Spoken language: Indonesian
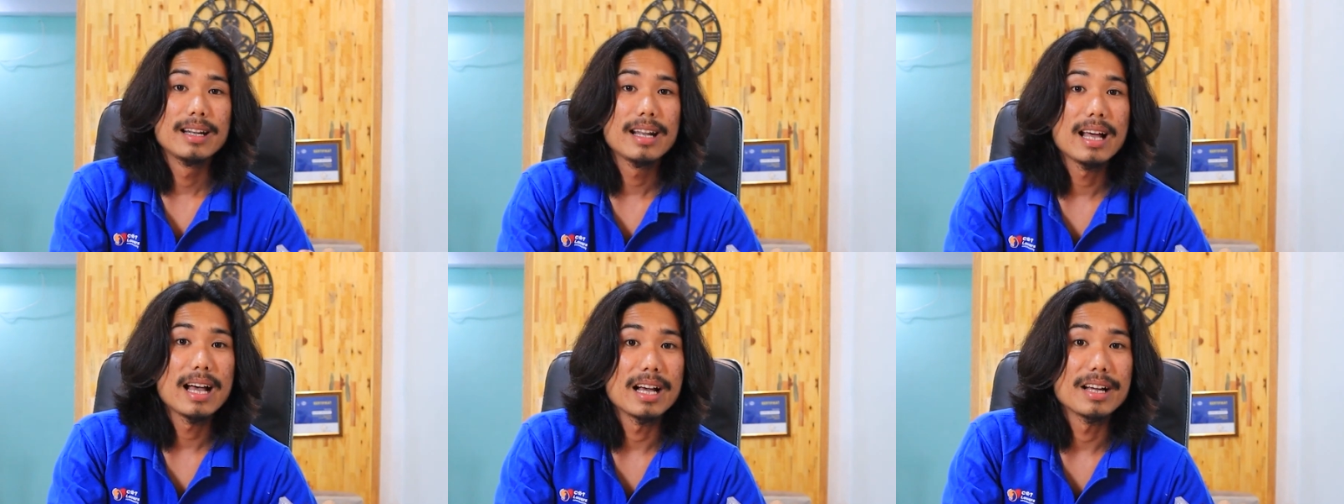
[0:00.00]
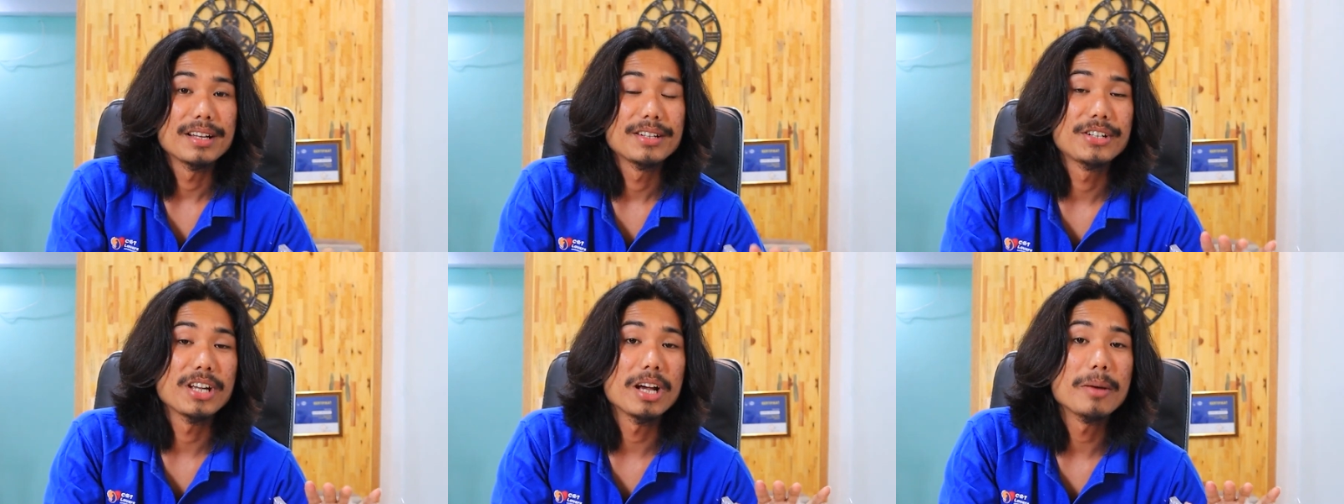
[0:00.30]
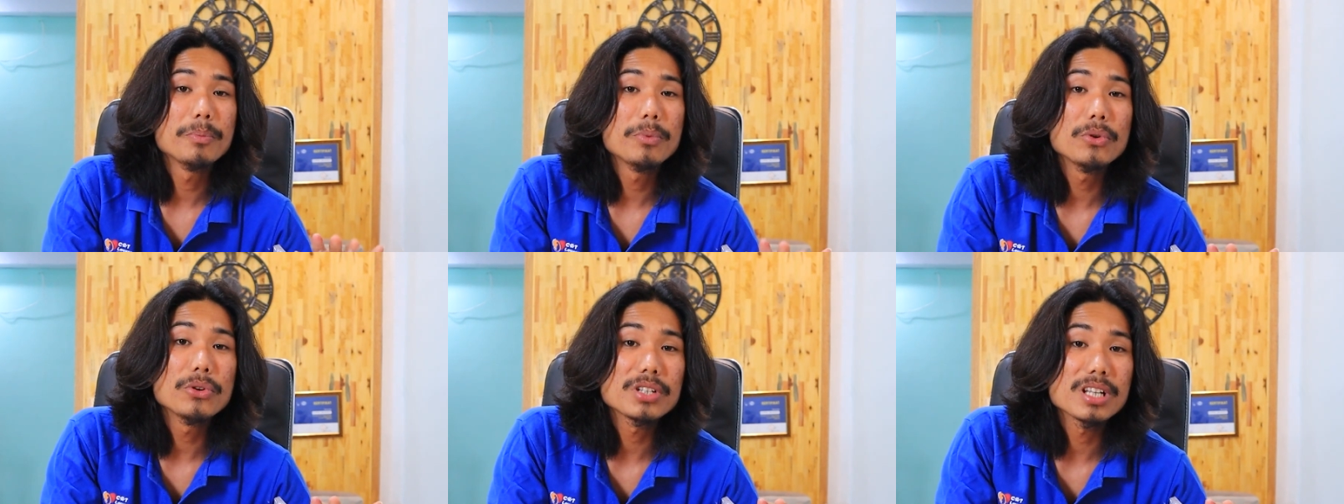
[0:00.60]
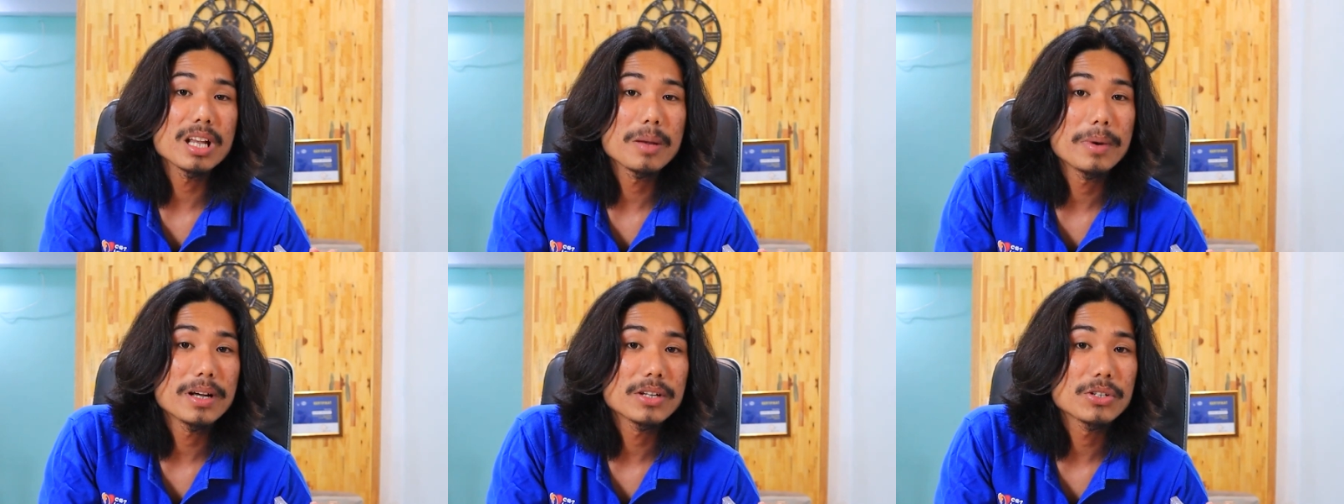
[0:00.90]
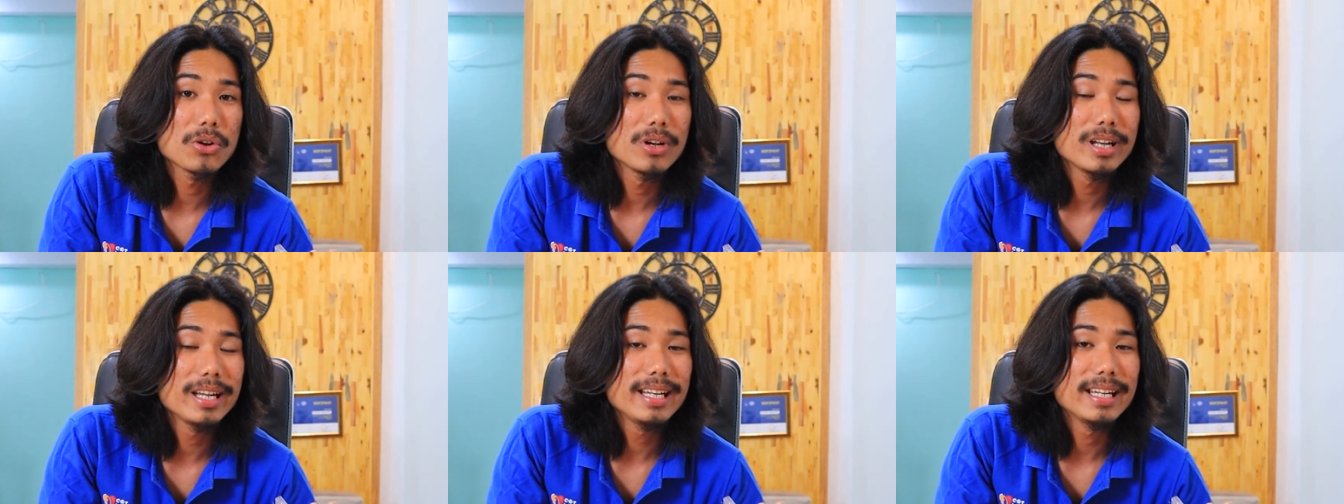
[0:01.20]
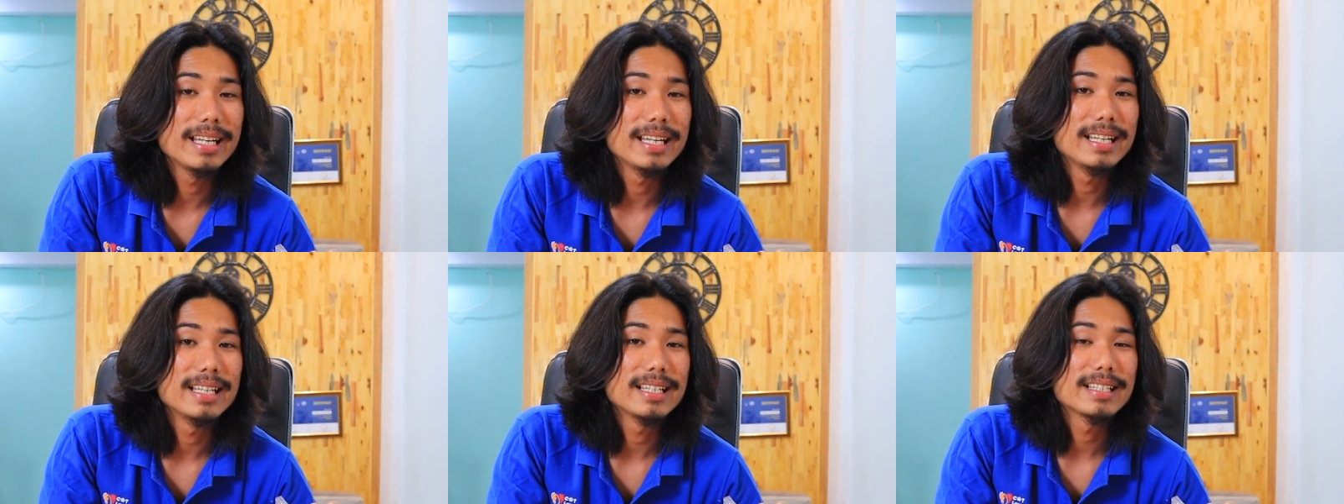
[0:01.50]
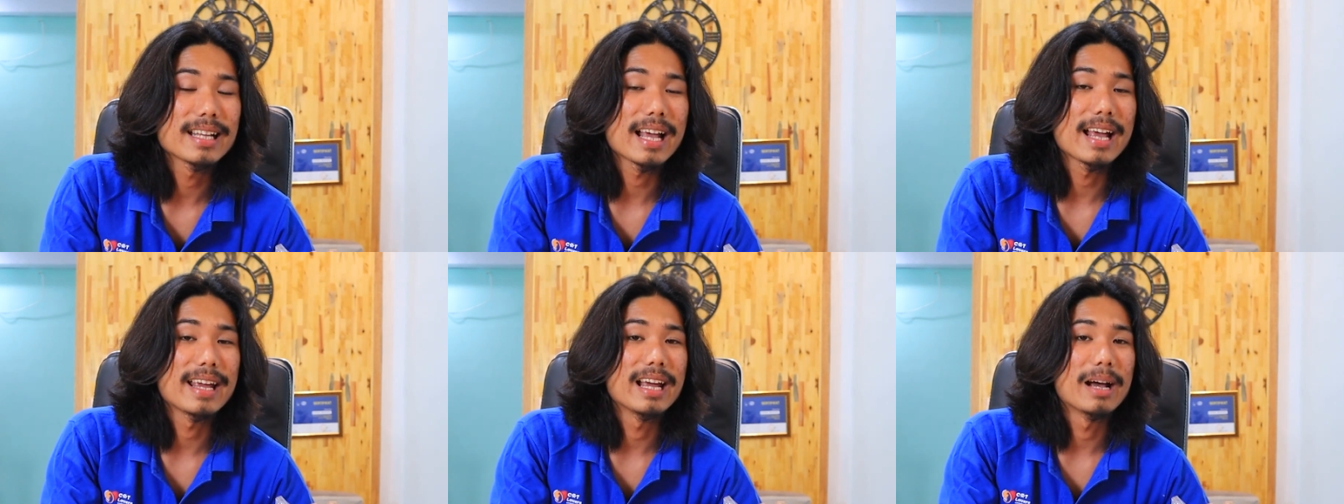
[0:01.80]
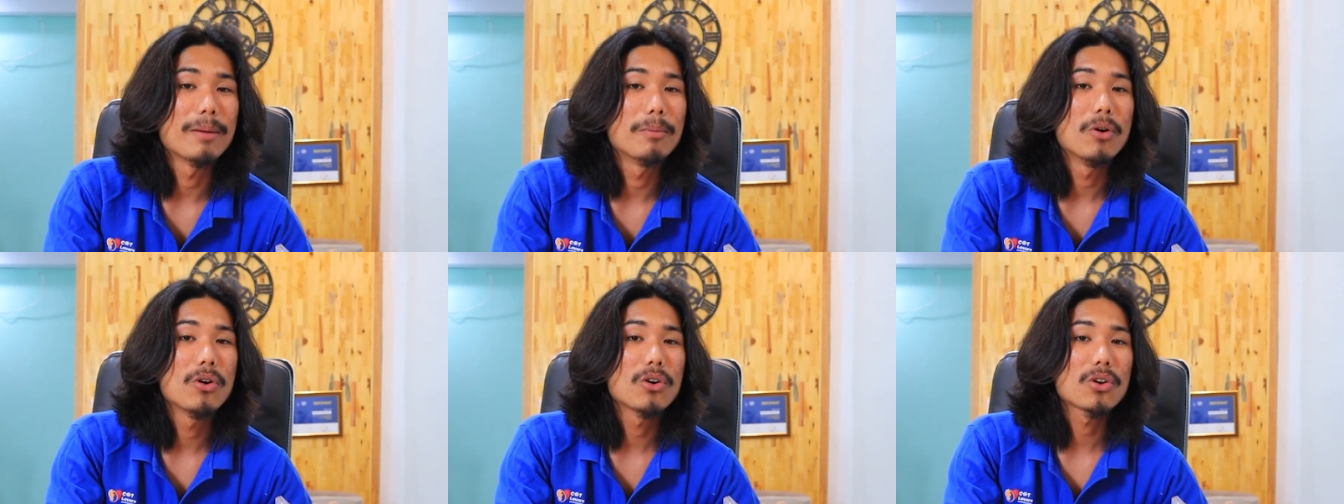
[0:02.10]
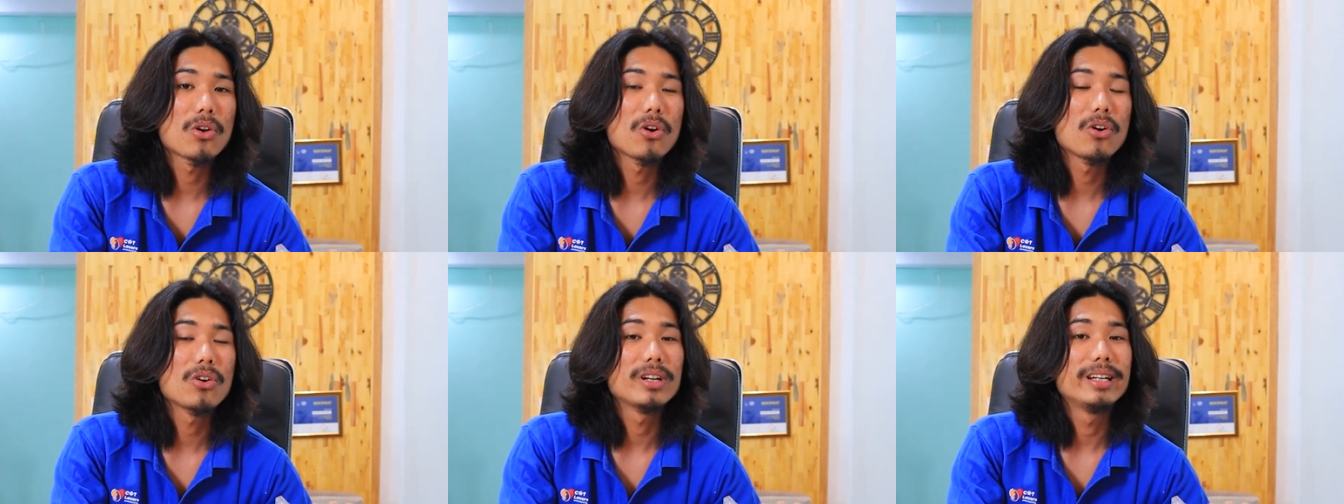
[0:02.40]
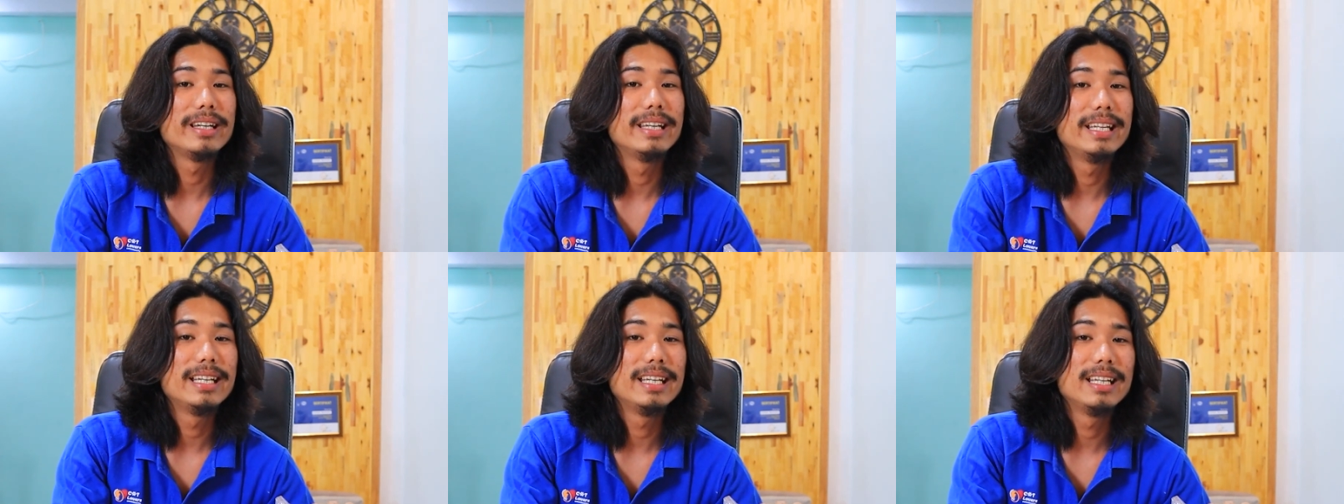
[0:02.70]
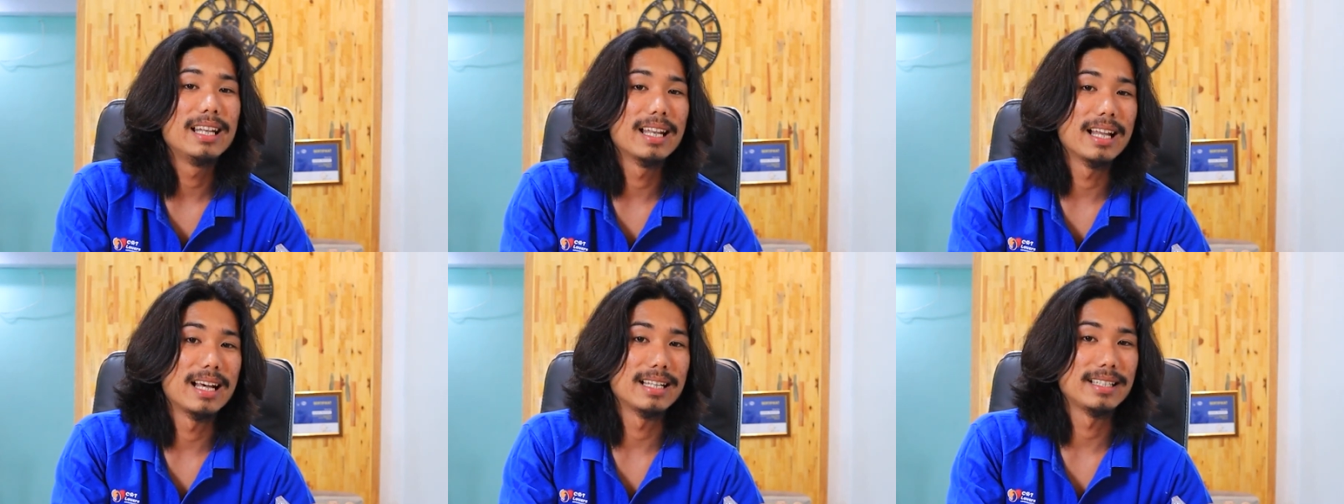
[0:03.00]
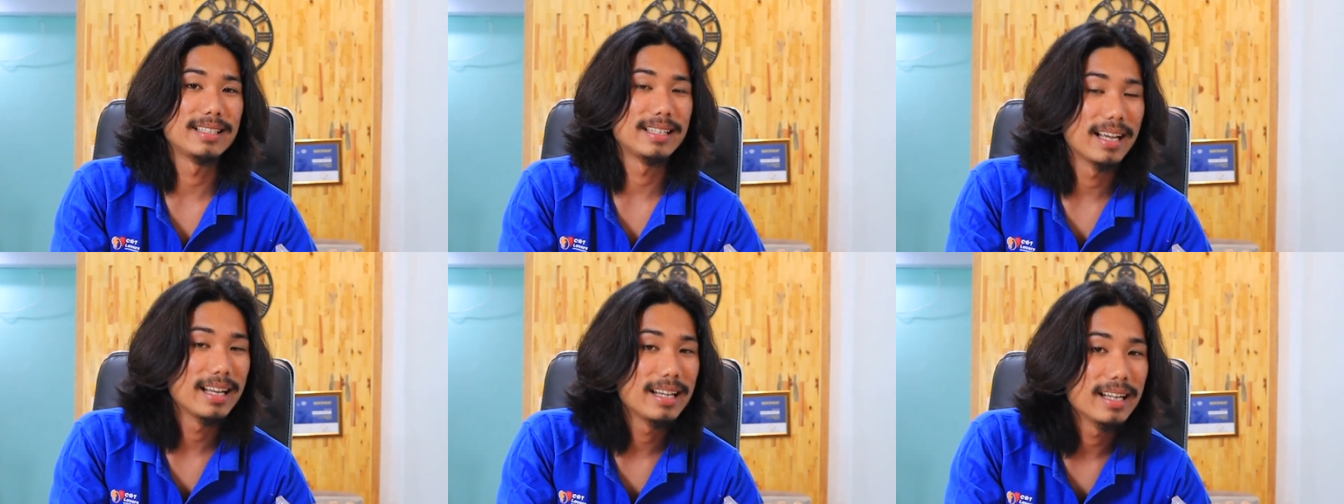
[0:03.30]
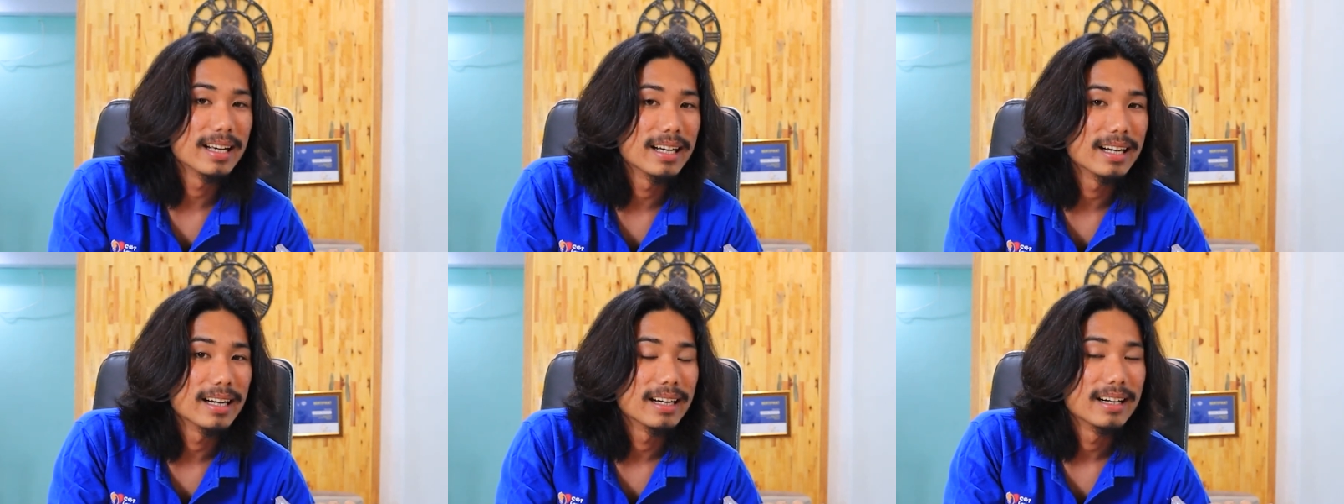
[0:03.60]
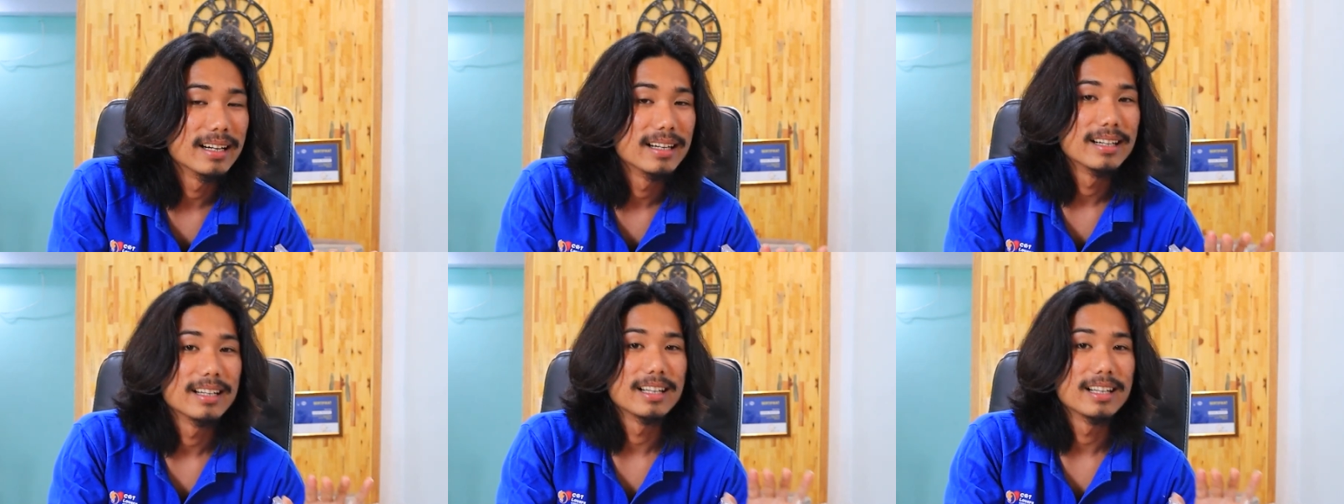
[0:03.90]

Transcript: Nah, shampoo Sebazol ini saya borong di Lazada.